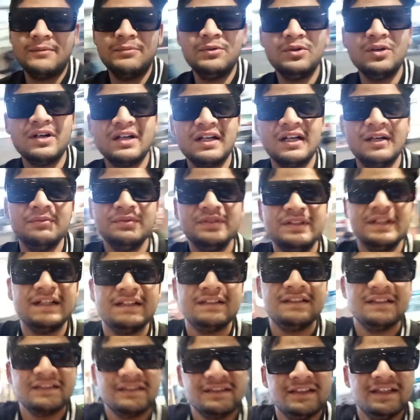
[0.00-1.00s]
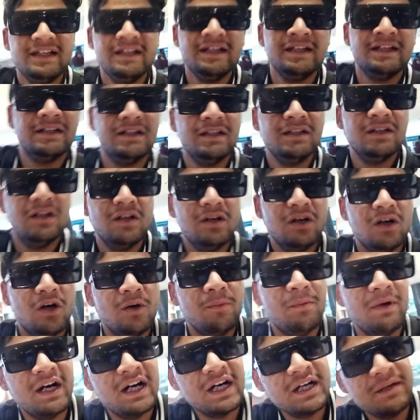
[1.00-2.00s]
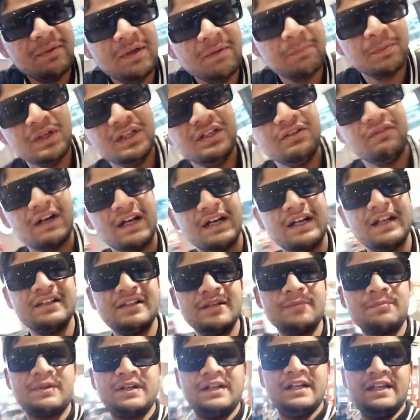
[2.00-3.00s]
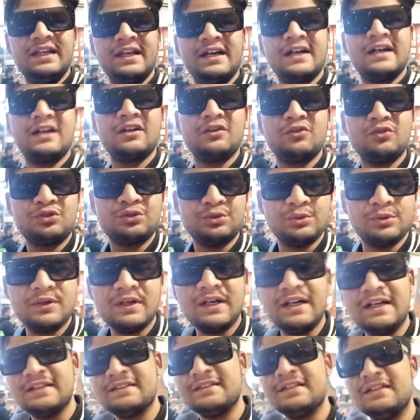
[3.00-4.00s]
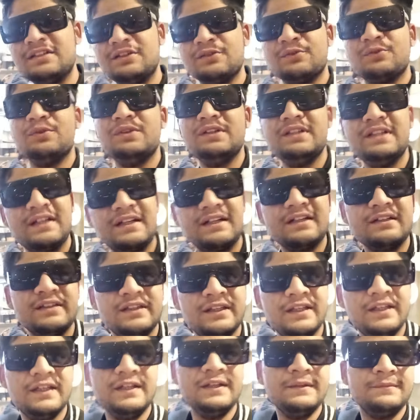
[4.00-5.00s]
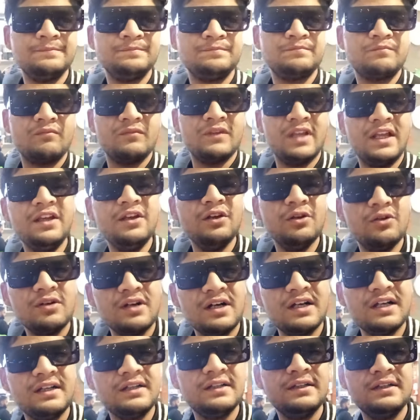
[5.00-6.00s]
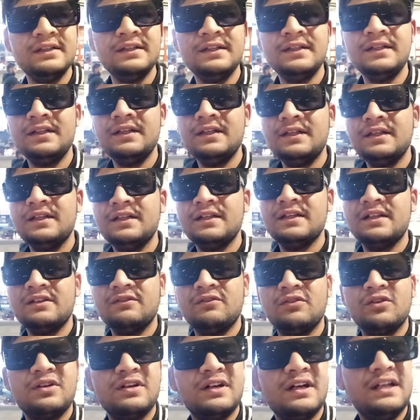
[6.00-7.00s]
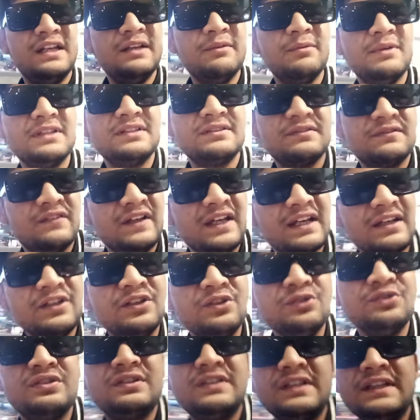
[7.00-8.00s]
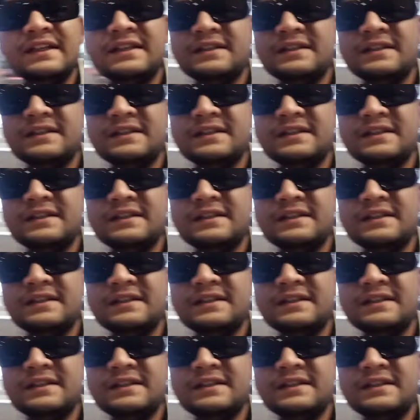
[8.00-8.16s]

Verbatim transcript: आप लोग आराम से आ सकते हैं और बाहर भी पुलिस वगैरह सब खड़ी है अगर कुछ होगा ऐसा तो कोई दिक्कत नहीं है नहीं होगा वो खाली बस फेक न्यूज़ थी